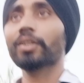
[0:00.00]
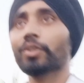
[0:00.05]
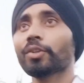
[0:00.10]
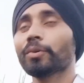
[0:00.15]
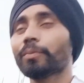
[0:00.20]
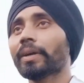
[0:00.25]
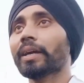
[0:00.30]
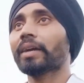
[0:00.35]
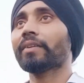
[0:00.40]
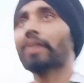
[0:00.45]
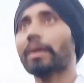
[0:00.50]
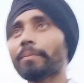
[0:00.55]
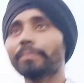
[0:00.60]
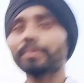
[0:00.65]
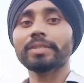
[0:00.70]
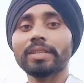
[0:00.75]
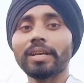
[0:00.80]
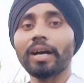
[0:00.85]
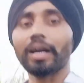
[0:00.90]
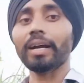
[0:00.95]
तो मैं
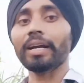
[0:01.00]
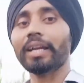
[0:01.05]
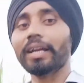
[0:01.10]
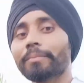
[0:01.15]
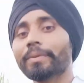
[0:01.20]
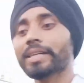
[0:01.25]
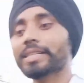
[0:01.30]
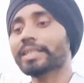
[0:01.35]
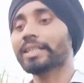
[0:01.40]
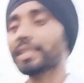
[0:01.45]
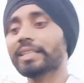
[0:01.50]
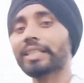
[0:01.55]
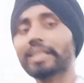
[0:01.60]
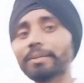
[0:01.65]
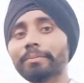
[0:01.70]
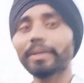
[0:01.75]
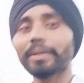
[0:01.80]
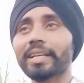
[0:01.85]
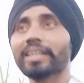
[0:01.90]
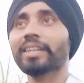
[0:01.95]
वापस आ गया मैं जल्दी
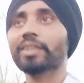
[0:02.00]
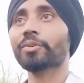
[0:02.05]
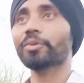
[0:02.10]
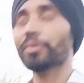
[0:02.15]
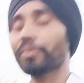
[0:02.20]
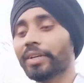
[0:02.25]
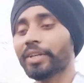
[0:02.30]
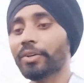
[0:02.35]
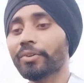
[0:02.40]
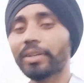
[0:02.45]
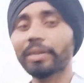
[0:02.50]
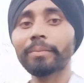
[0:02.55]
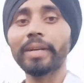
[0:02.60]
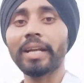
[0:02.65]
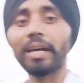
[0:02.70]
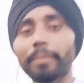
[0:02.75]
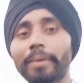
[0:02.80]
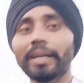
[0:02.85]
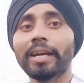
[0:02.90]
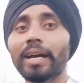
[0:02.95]
जल्दी मैंने कोई वीडियो नहीं
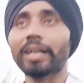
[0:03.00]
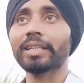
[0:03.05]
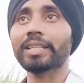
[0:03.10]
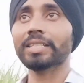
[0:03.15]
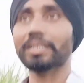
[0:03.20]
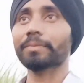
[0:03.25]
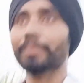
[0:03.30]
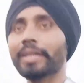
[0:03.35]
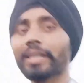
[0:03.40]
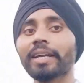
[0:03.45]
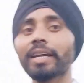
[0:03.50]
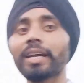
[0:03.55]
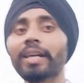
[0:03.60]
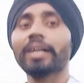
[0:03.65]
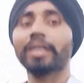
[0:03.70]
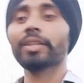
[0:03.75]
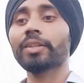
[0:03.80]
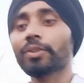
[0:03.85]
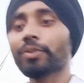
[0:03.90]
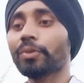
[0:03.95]
बना पाया आते समय
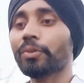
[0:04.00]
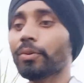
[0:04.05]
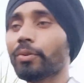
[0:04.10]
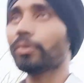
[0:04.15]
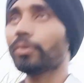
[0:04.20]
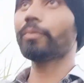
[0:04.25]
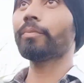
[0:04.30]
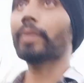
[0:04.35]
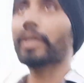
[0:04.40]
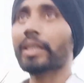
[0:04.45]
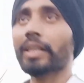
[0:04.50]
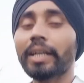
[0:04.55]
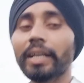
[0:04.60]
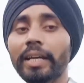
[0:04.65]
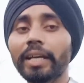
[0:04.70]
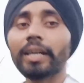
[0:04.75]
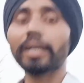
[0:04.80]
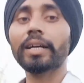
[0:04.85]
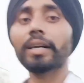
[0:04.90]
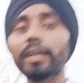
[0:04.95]
तो मत्था
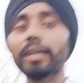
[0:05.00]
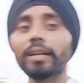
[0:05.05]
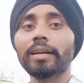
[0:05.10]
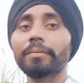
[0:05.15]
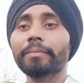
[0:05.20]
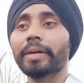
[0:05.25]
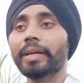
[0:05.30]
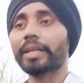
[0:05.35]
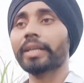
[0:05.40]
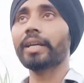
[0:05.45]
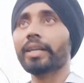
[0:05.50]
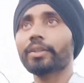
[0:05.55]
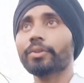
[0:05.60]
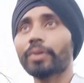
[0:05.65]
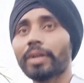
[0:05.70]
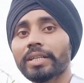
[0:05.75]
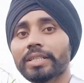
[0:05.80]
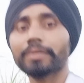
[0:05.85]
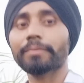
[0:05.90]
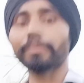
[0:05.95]
टेक कर मैंने
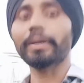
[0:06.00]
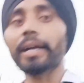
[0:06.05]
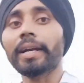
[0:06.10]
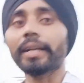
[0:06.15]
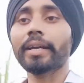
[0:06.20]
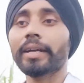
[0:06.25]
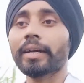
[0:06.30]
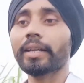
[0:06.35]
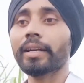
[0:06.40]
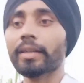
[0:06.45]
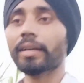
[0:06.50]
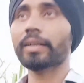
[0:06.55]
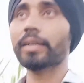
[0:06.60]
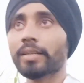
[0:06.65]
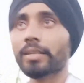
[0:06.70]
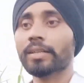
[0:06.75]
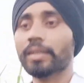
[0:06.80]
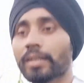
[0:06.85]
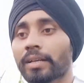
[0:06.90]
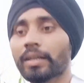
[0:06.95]
थोड़ा चिर बैठ कर
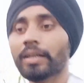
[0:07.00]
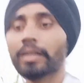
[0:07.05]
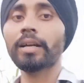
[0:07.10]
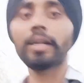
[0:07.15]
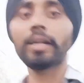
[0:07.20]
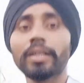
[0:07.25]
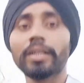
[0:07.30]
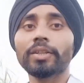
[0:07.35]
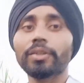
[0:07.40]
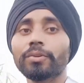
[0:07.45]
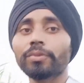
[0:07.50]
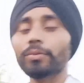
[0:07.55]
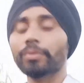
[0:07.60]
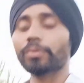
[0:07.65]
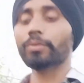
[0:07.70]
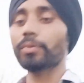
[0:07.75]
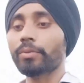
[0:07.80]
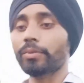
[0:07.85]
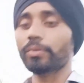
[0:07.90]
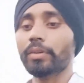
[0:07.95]

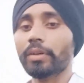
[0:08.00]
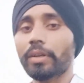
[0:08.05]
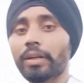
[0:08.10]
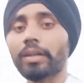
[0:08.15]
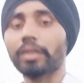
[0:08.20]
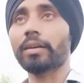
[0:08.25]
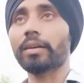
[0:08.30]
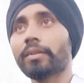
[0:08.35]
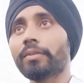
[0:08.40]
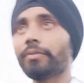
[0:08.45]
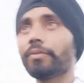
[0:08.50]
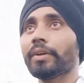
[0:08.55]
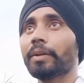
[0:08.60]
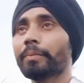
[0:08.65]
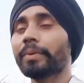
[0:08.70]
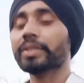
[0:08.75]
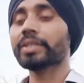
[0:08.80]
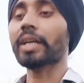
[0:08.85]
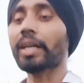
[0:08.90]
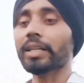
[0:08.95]
तो फिर
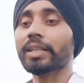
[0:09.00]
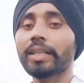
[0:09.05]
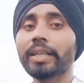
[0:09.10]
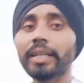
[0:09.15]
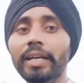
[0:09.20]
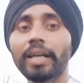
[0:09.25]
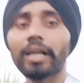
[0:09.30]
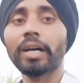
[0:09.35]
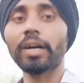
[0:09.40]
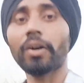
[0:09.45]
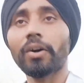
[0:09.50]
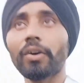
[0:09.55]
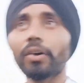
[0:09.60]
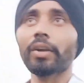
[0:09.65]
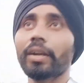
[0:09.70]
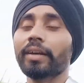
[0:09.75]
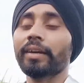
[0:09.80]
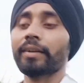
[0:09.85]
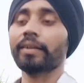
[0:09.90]
प्रसाद लिया और